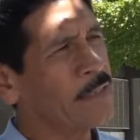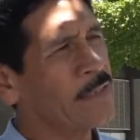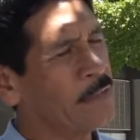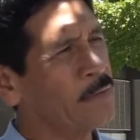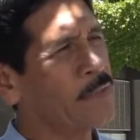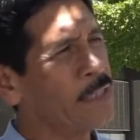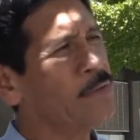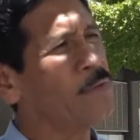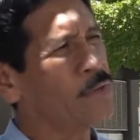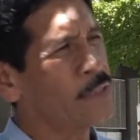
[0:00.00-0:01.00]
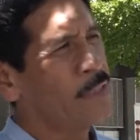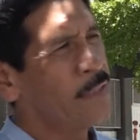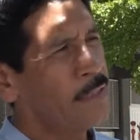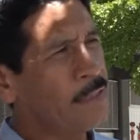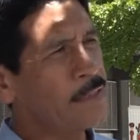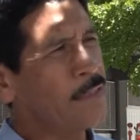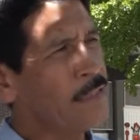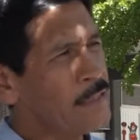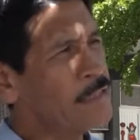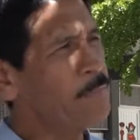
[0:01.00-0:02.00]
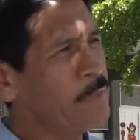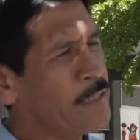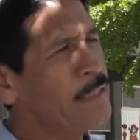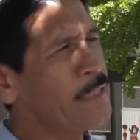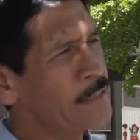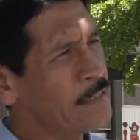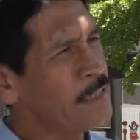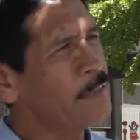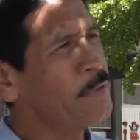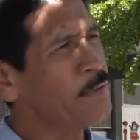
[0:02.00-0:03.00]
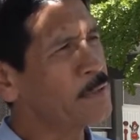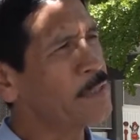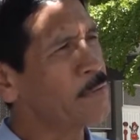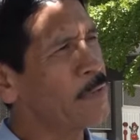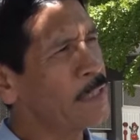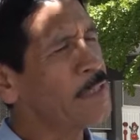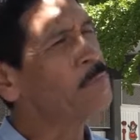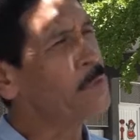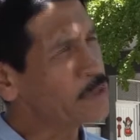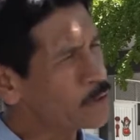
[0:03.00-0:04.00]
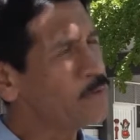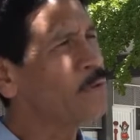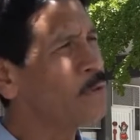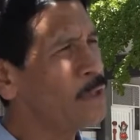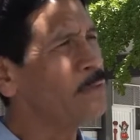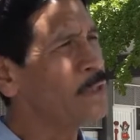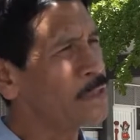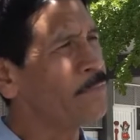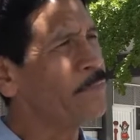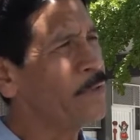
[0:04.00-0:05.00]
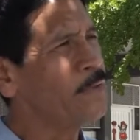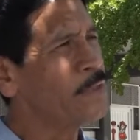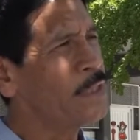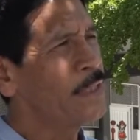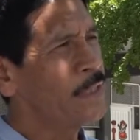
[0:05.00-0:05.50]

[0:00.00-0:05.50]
de los retos este, y disciplinas y hábitos escolares, pues es otro de los desafíos